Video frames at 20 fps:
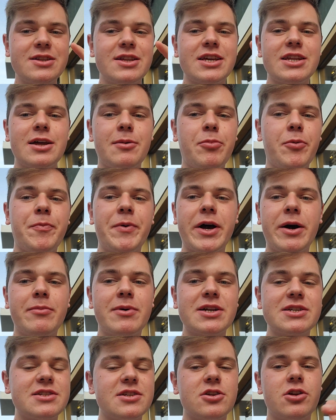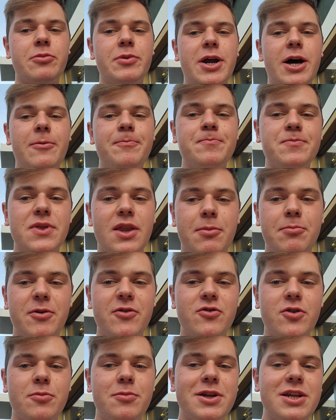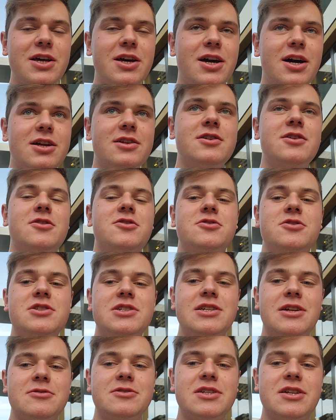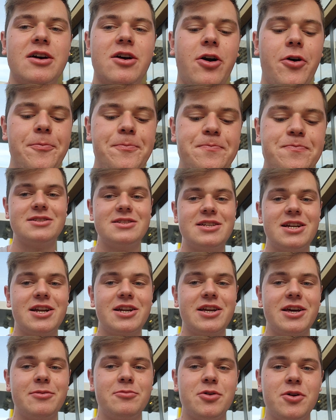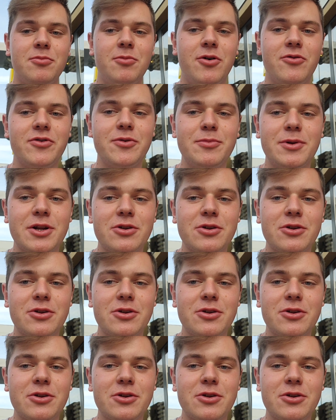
Dieta Popeja bardzo dobra, na pewno będę jadł i korzystał z tego. serkiem domowym,